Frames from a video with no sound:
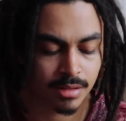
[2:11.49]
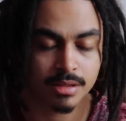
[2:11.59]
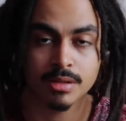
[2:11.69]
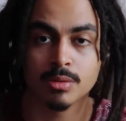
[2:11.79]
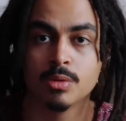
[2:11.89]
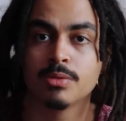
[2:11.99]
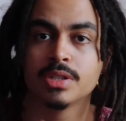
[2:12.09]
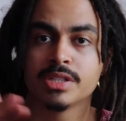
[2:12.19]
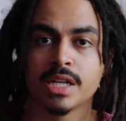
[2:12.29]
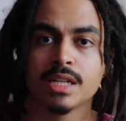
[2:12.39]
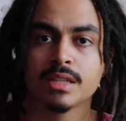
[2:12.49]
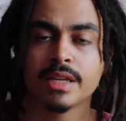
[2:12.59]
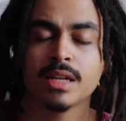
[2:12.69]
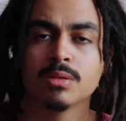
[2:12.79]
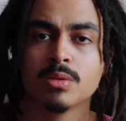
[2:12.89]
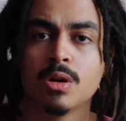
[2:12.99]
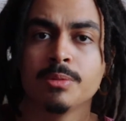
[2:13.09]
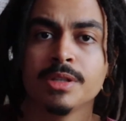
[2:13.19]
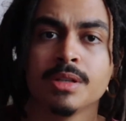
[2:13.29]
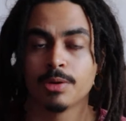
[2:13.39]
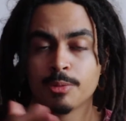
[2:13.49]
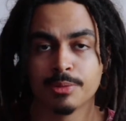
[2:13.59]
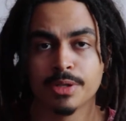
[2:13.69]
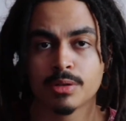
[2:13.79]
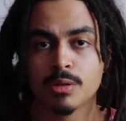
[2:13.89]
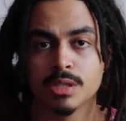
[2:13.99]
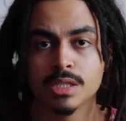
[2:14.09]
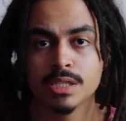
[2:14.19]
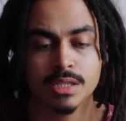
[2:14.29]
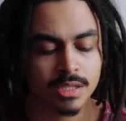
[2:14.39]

Que um eu vou deixar aí na tela o nome, foi o primeiro que eu li,